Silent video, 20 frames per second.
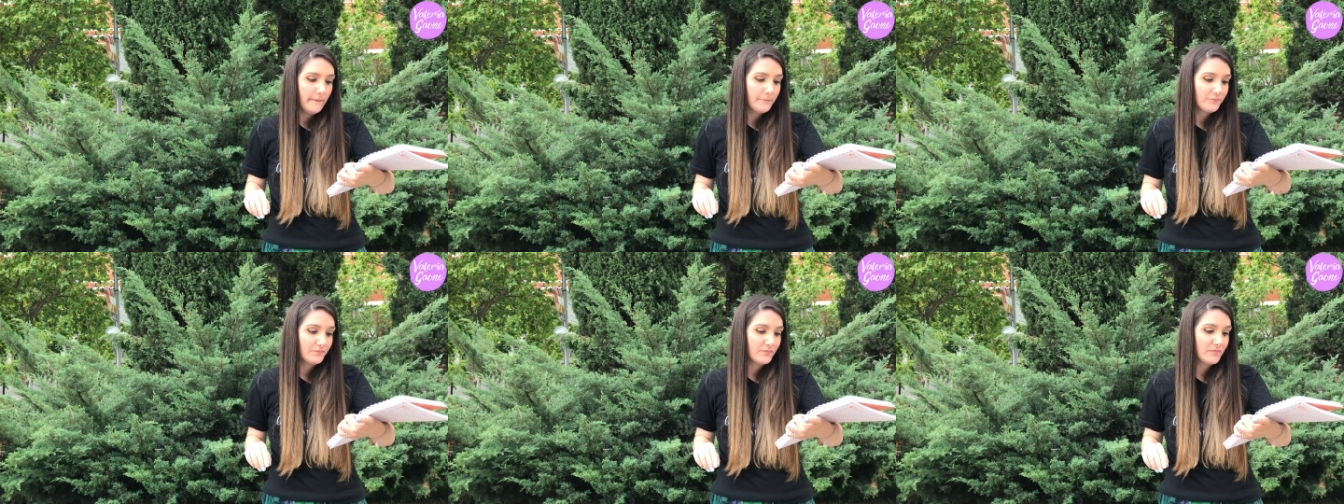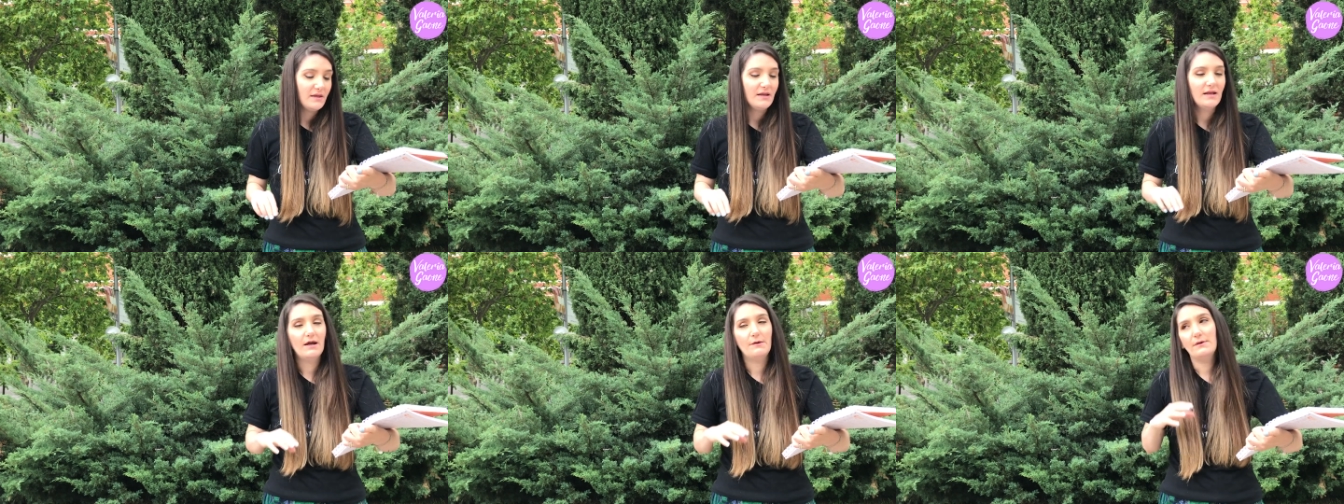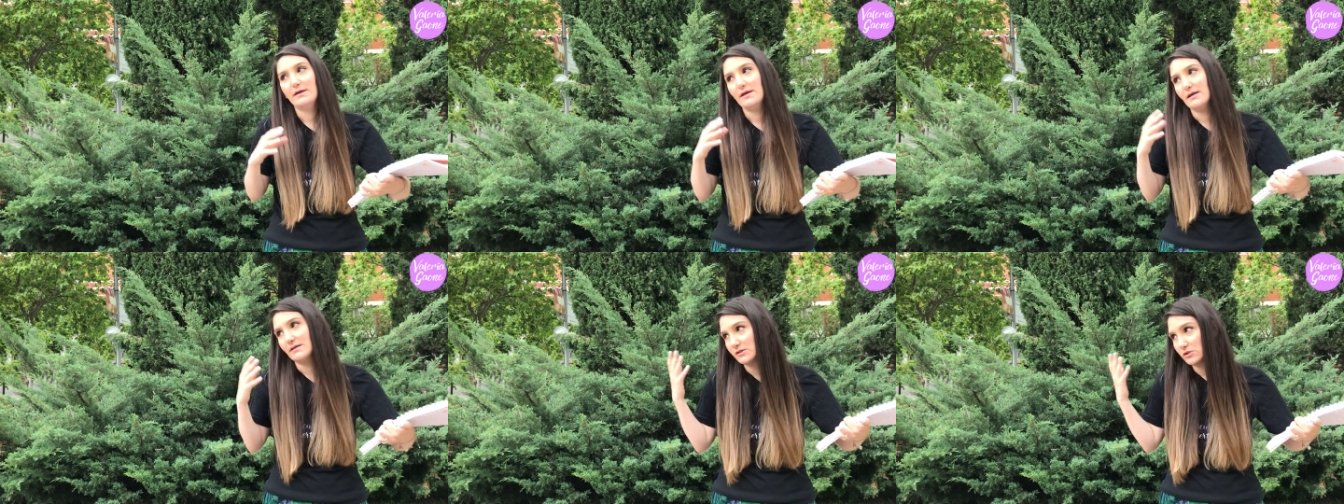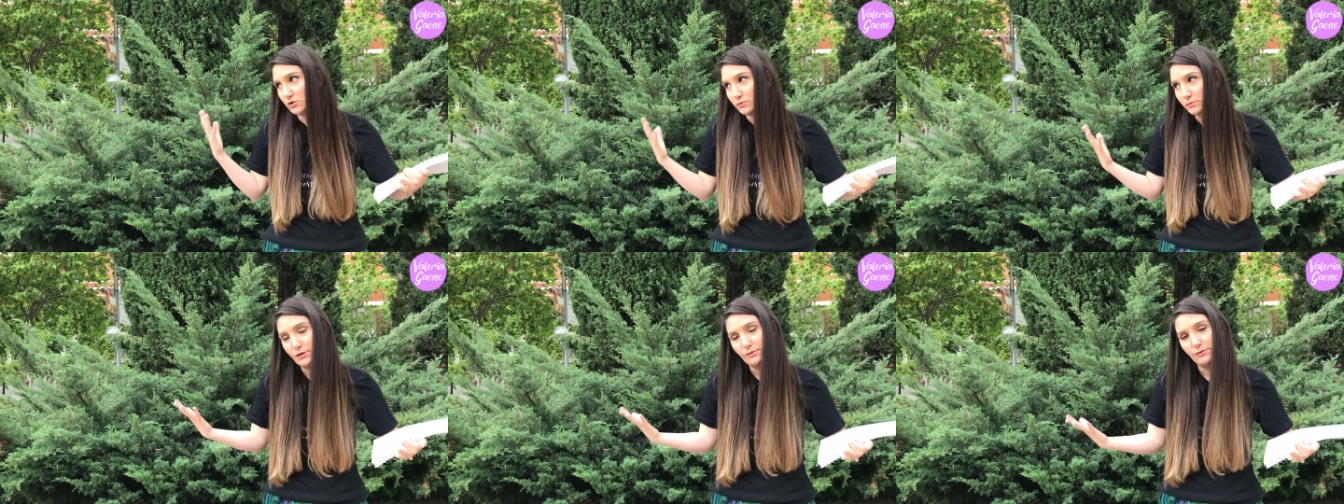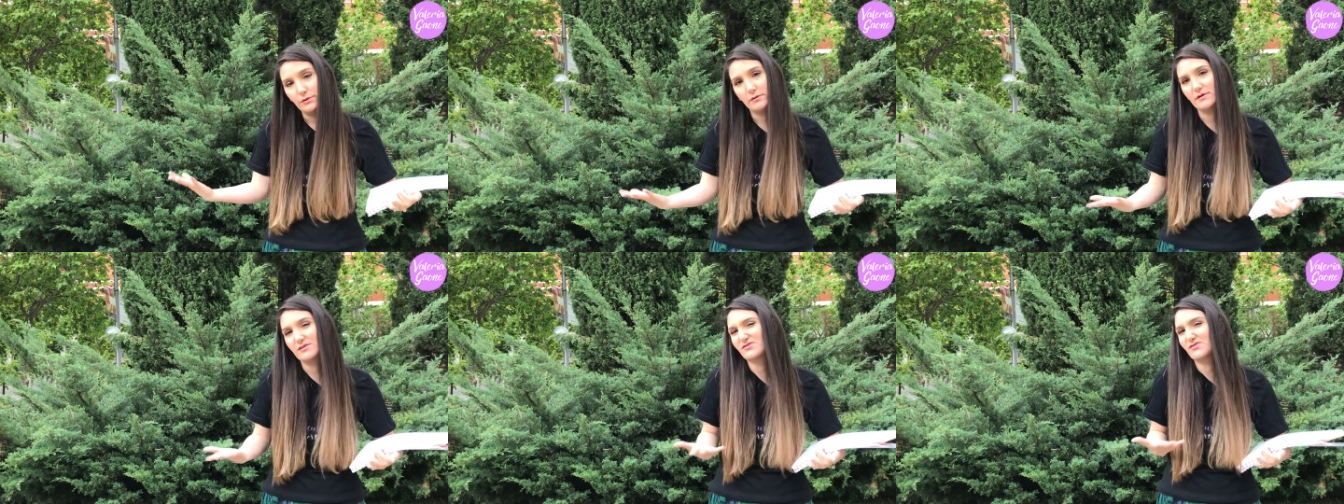ni la veía haciendo en mis
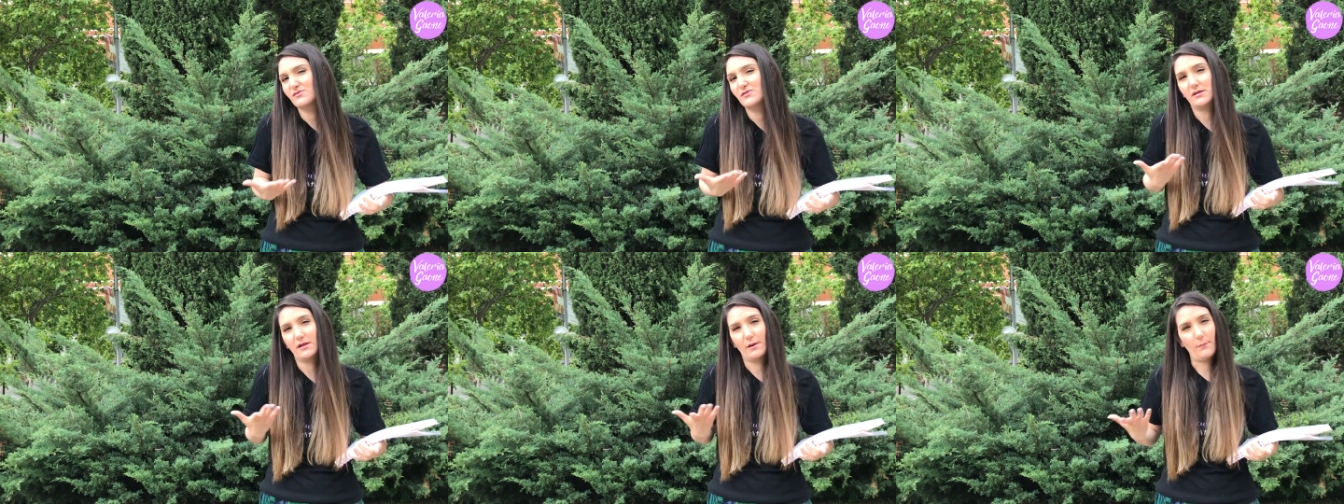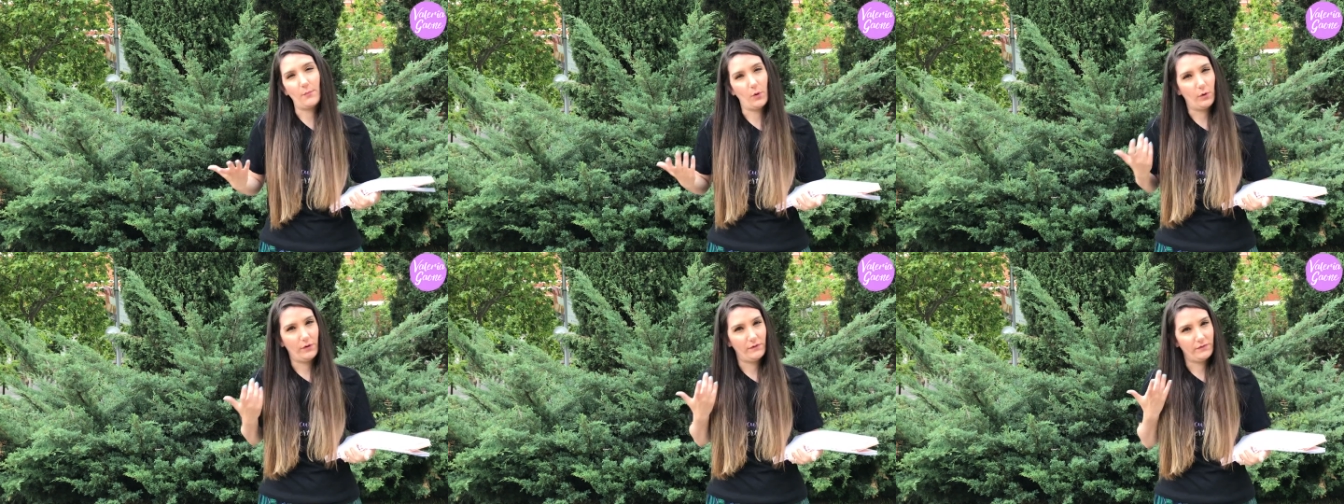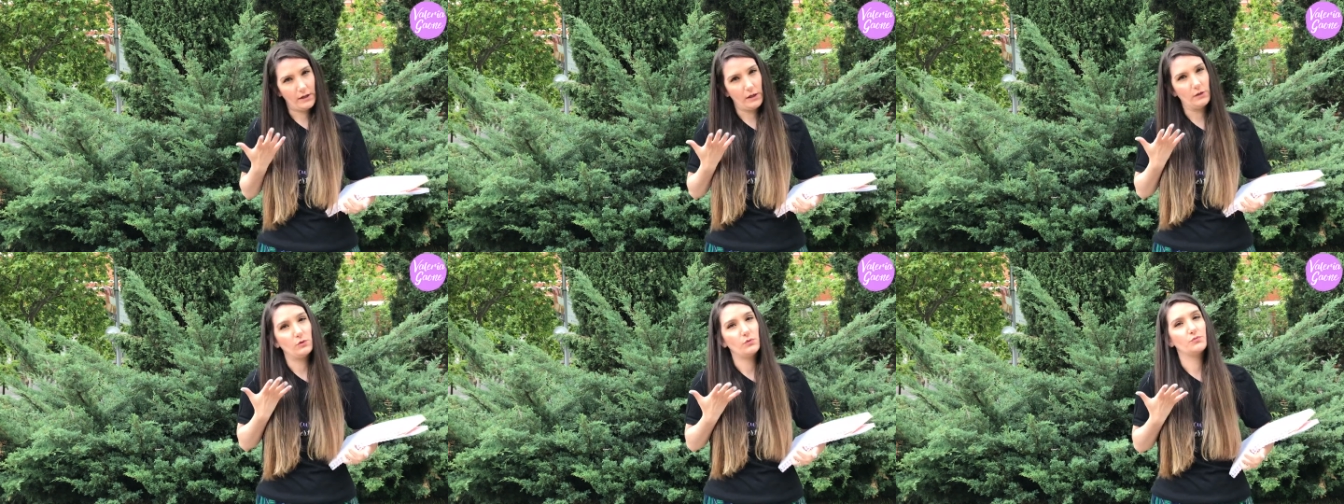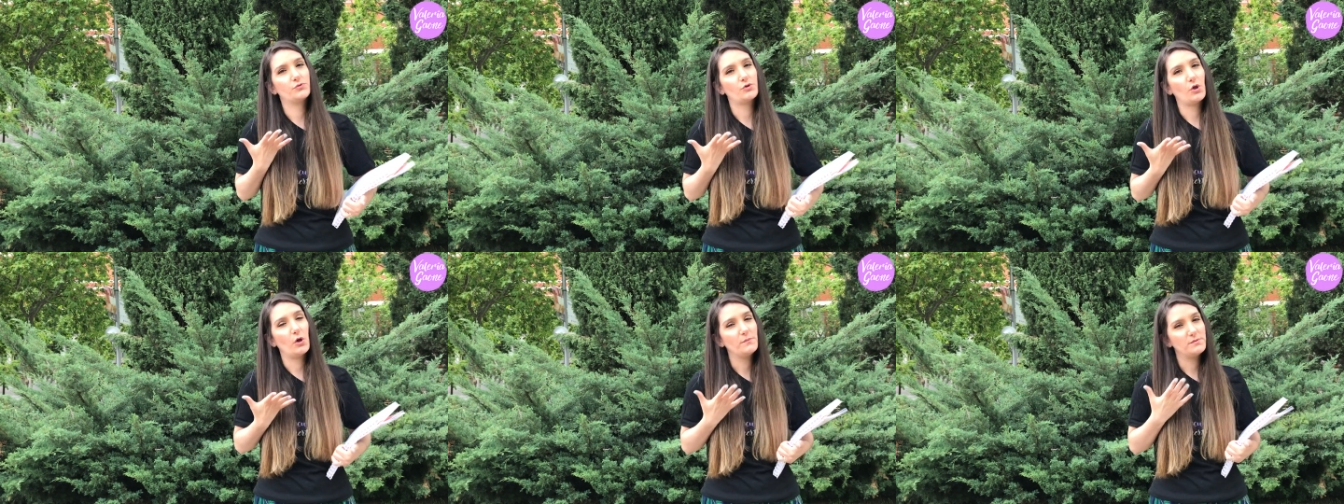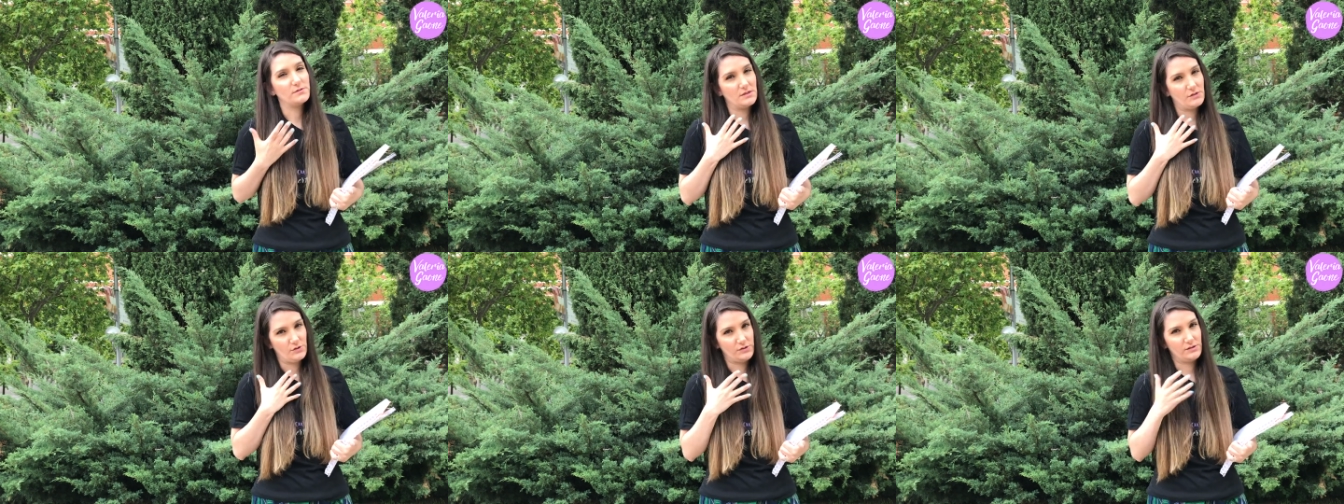universos ni tampoco entrando un top,
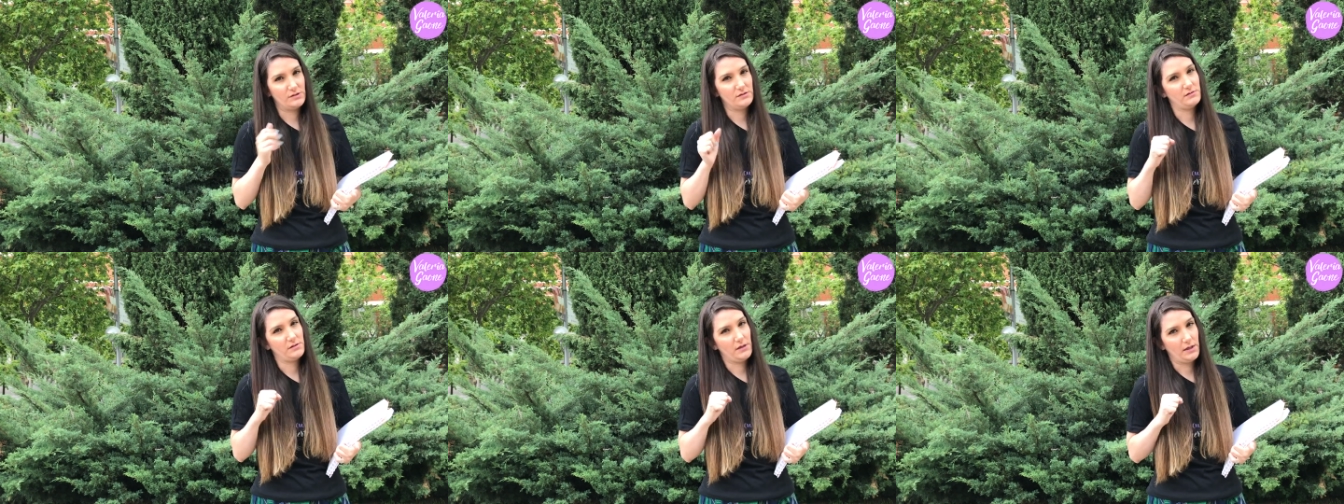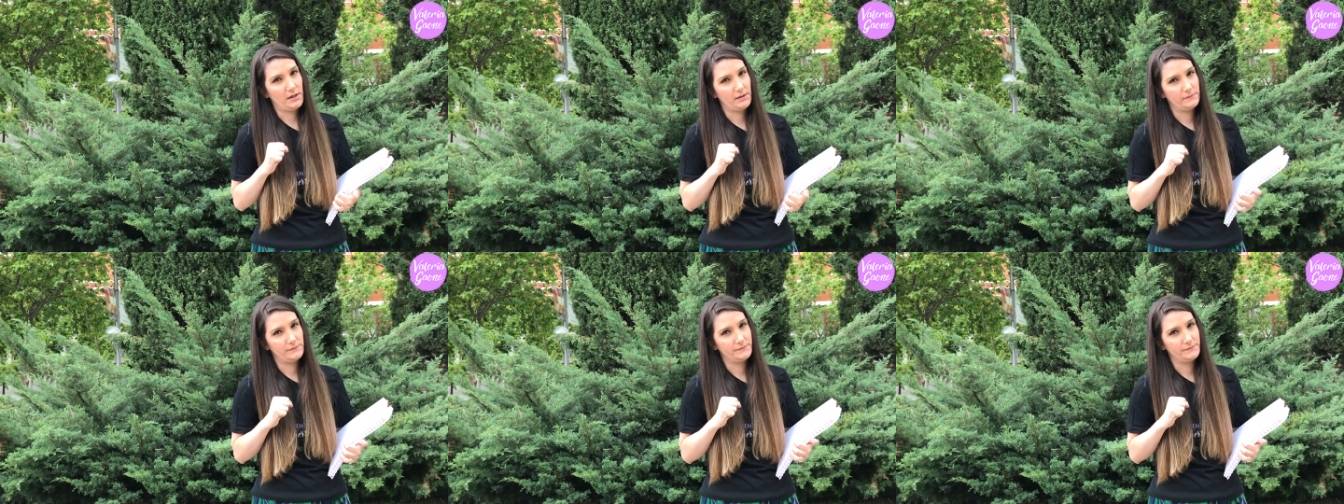si soy sincera.